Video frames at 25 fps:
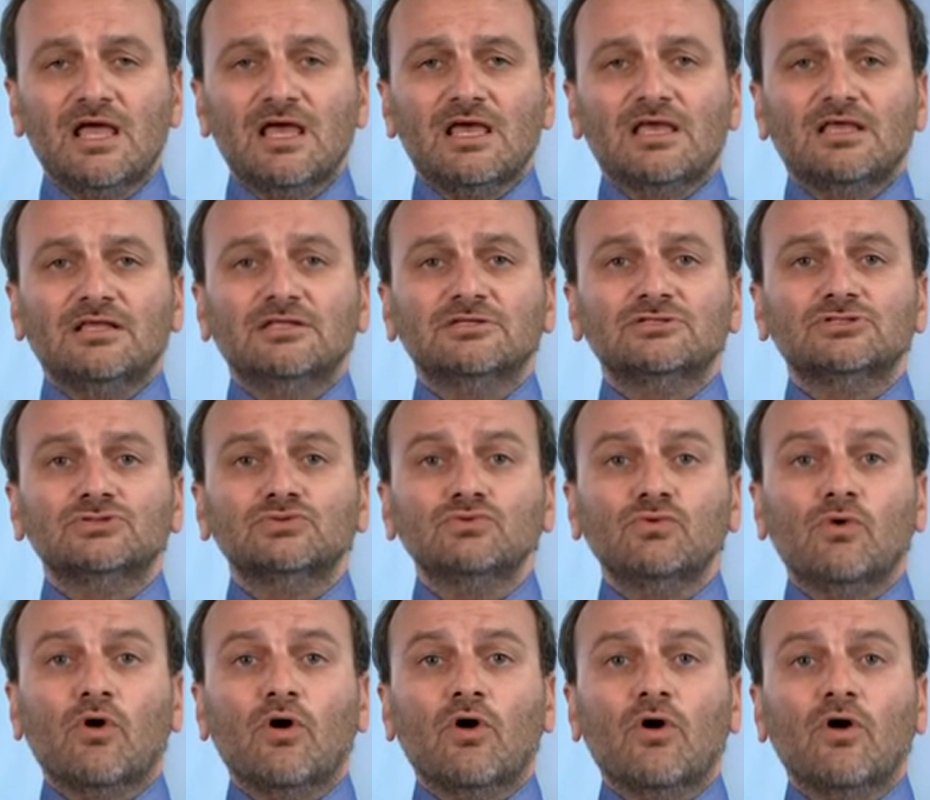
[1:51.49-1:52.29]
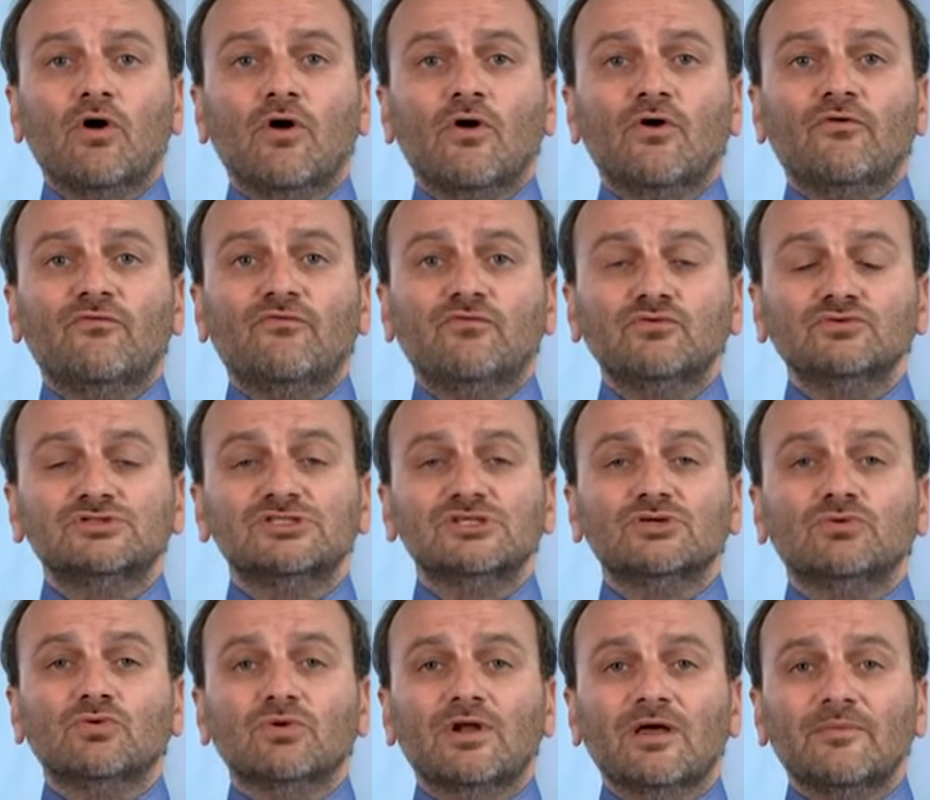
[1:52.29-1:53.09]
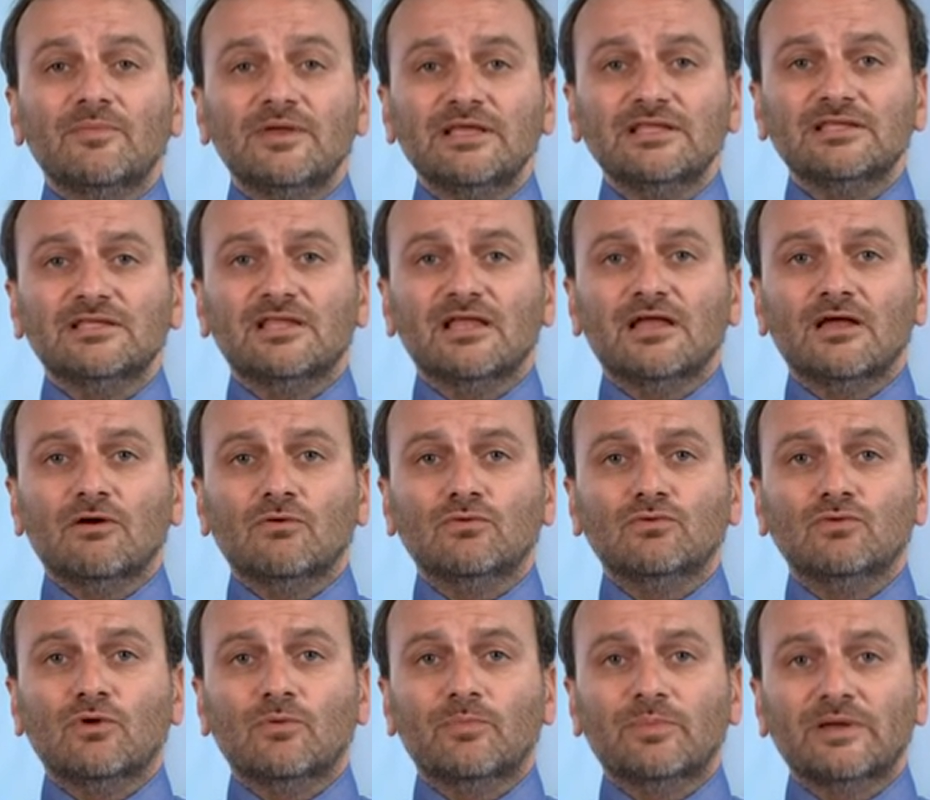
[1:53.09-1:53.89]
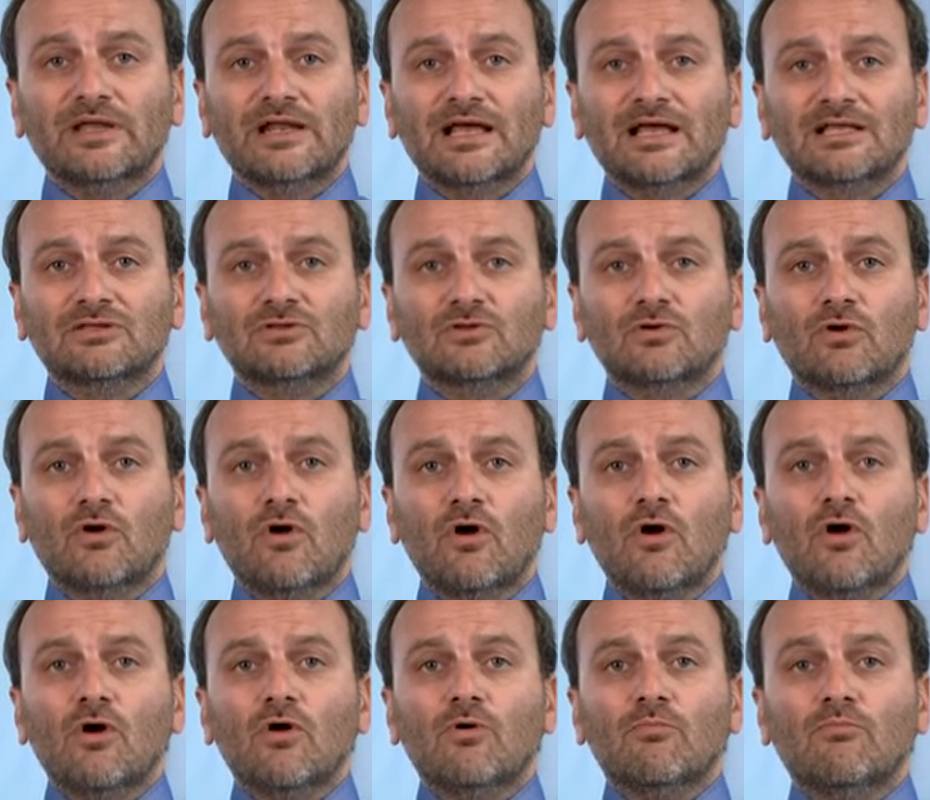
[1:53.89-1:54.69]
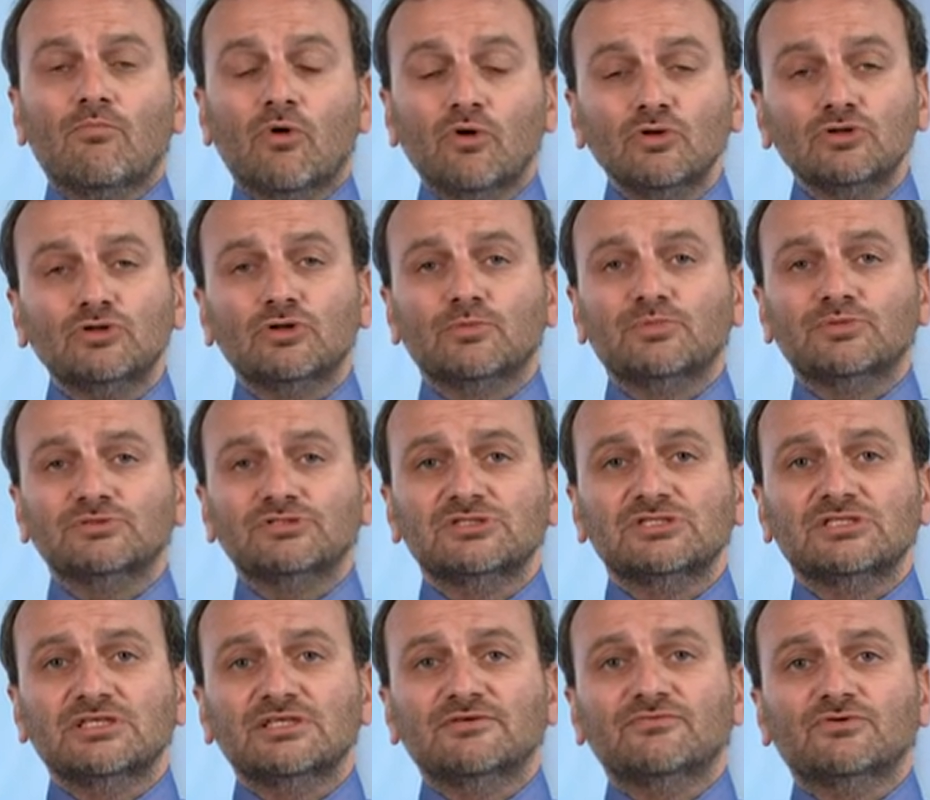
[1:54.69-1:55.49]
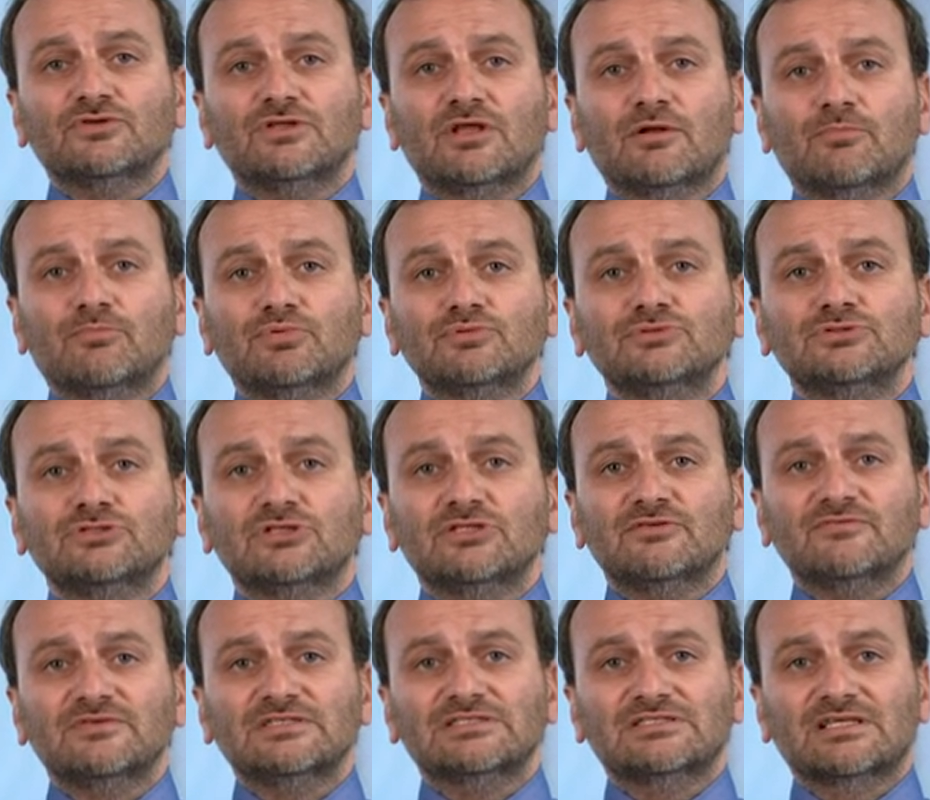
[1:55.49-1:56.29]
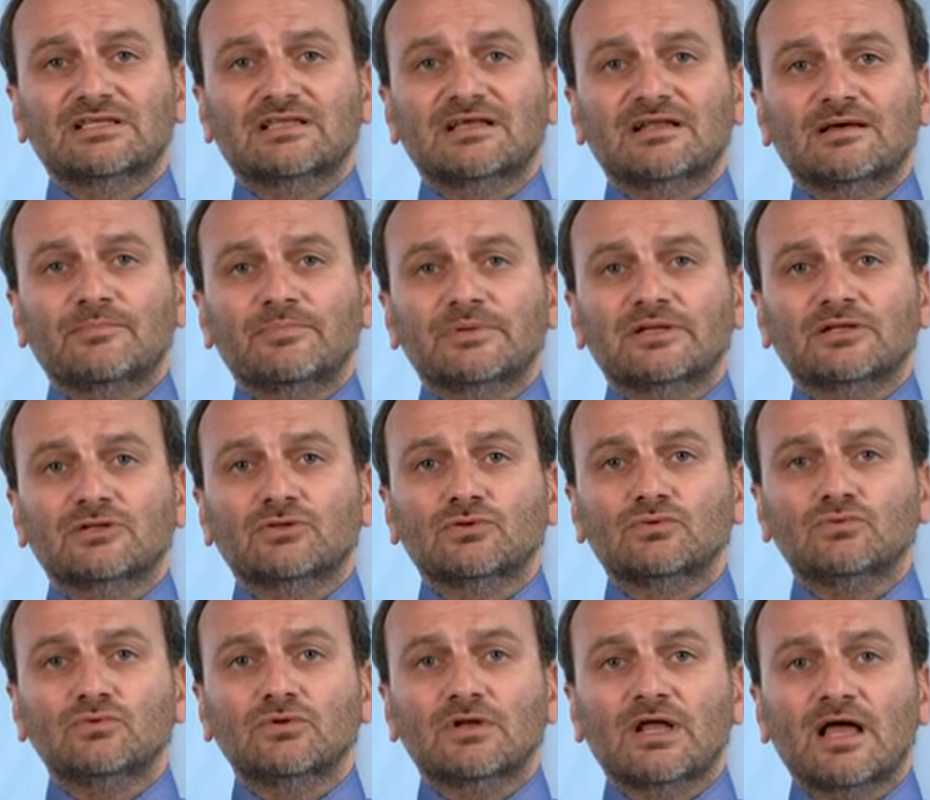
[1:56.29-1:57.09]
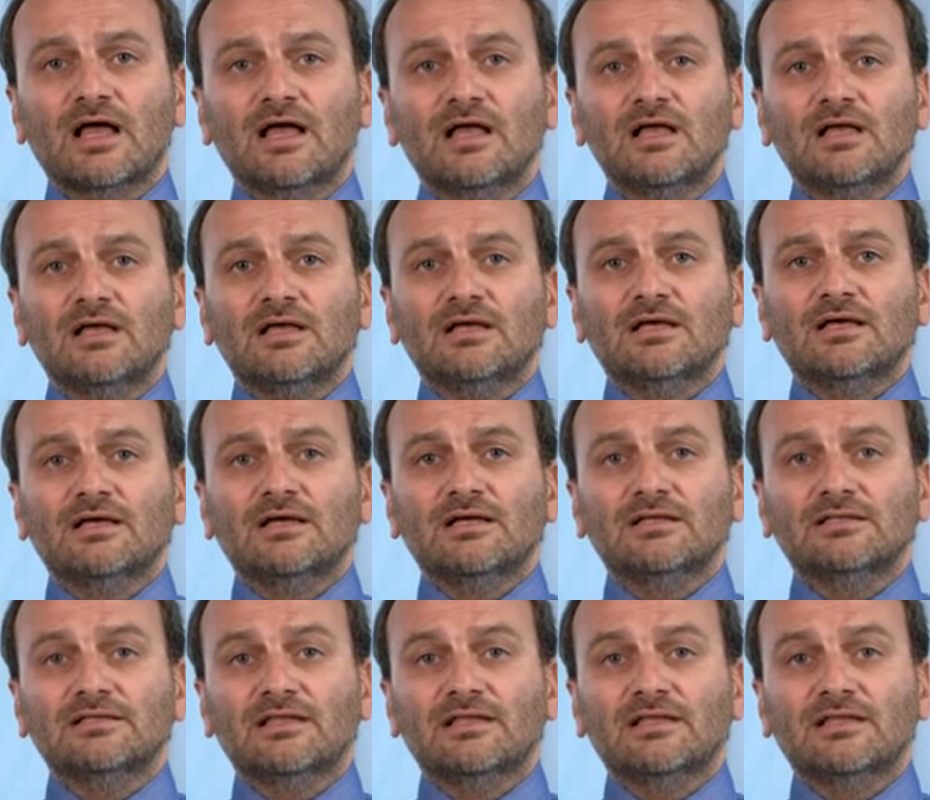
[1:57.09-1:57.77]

Il suo fu sicuramente un operato molto positivo dal punto di vista dell'apertura eh,